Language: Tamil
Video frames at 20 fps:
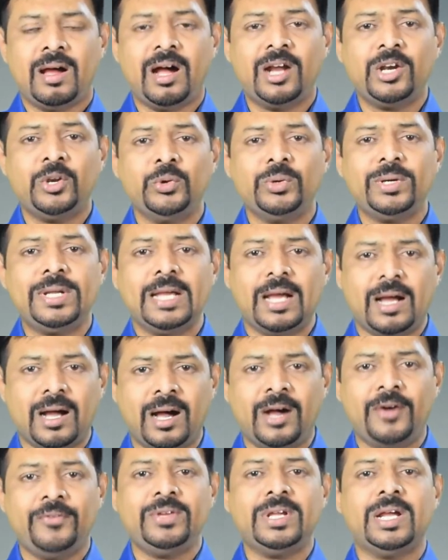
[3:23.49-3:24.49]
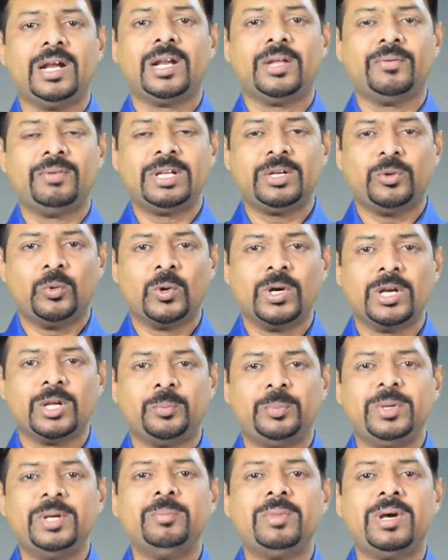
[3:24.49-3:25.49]
ஆண்டோருடைய ஆவியானவர்
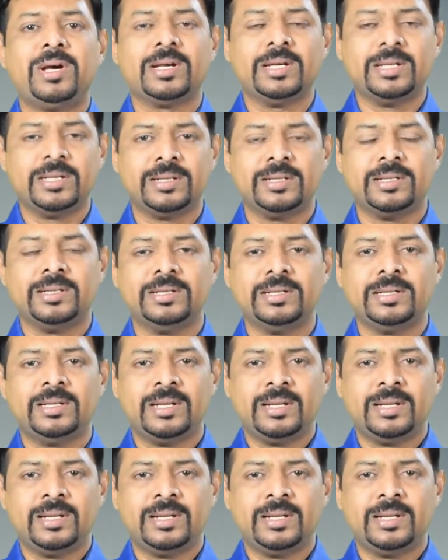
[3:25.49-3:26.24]
உங்களுக்கு பின்பாக இருந்து